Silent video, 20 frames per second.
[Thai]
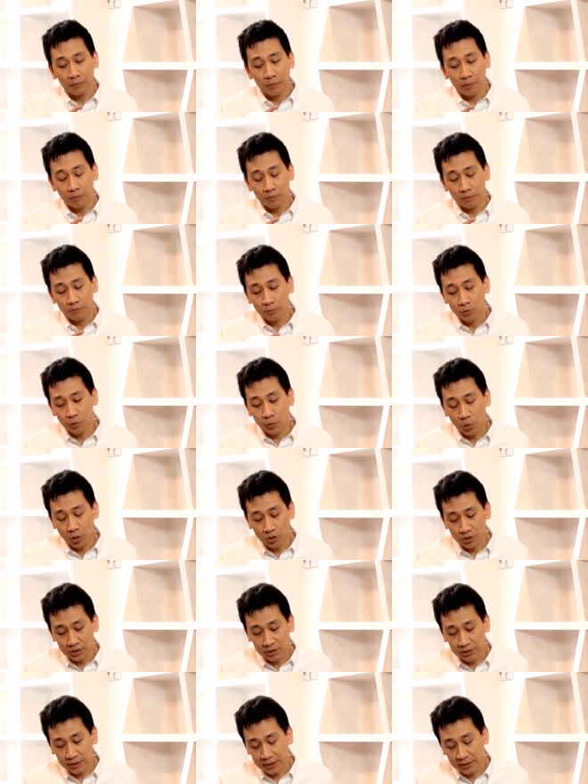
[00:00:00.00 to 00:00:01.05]
ผมอยู่วอ
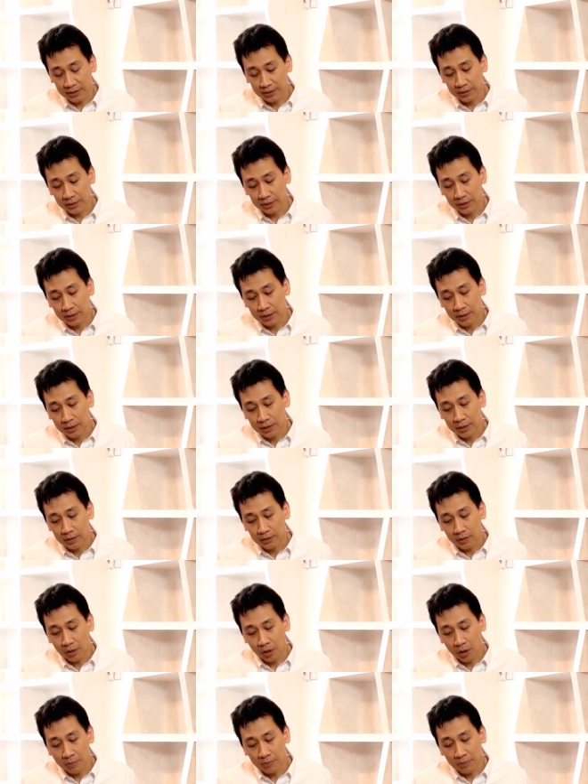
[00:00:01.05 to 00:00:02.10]
ชิงตัน
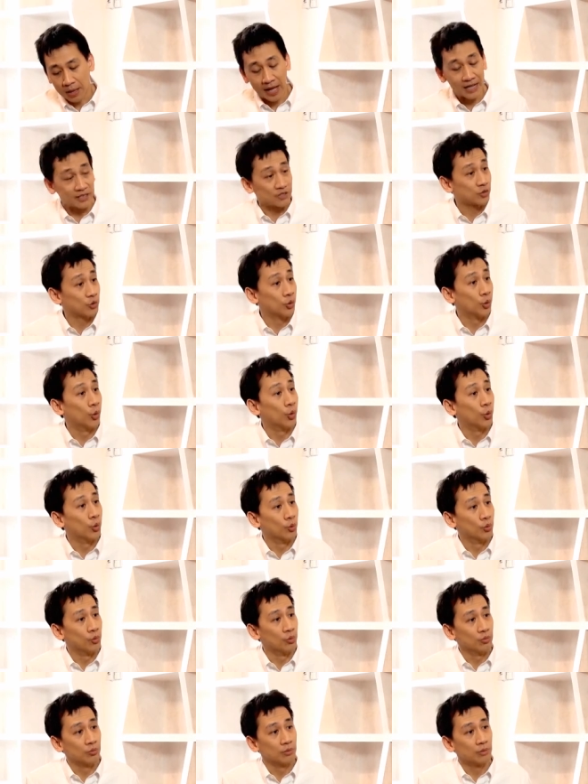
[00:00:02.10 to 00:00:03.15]
ตอนไฮสคูล
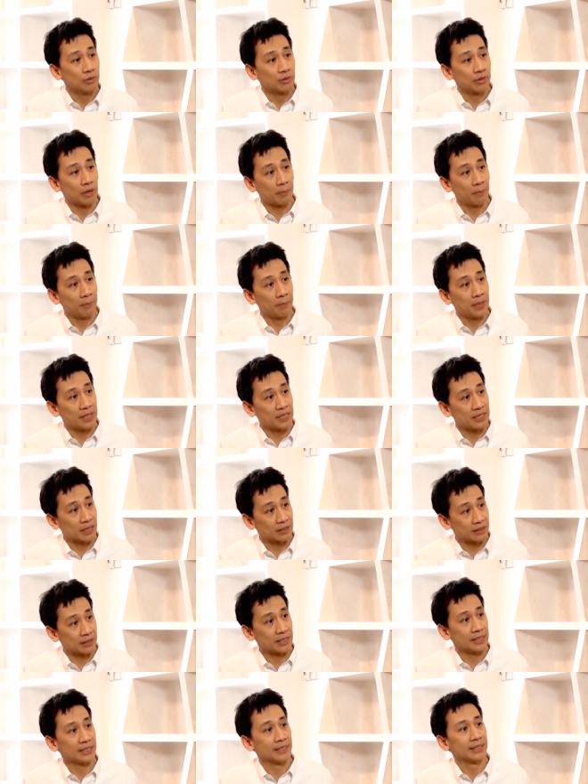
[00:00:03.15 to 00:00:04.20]
กับปริญญา
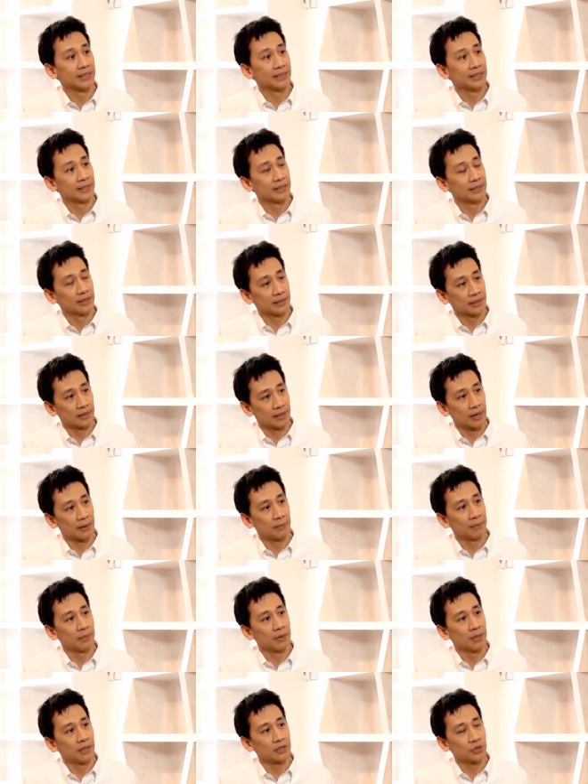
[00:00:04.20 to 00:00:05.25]
ตรีค่ะ
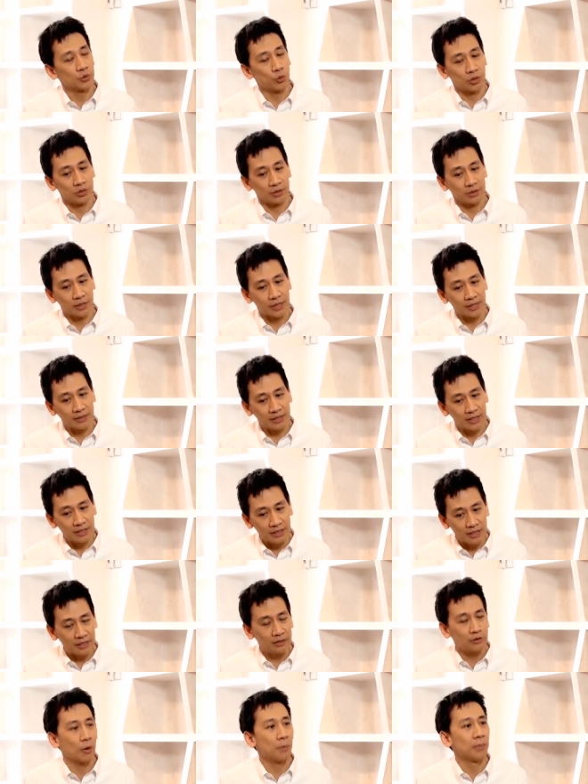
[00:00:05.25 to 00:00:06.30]
และส่วน
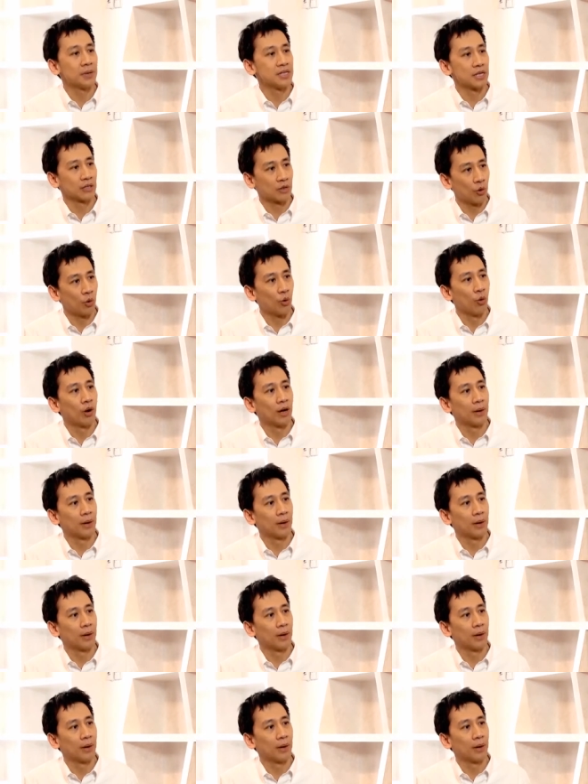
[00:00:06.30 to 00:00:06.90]
นิดๆของปริญญาโท